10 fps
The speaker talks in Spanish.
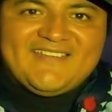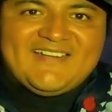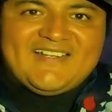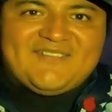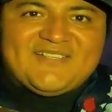
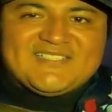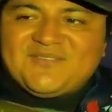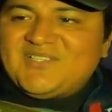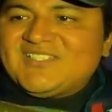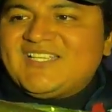Vean nada
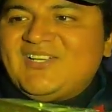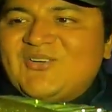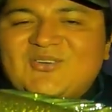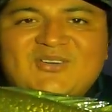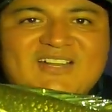más, amigos. Qué
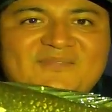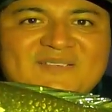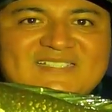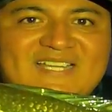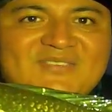locura
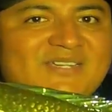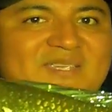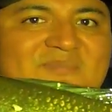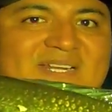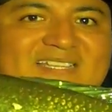pescando aquí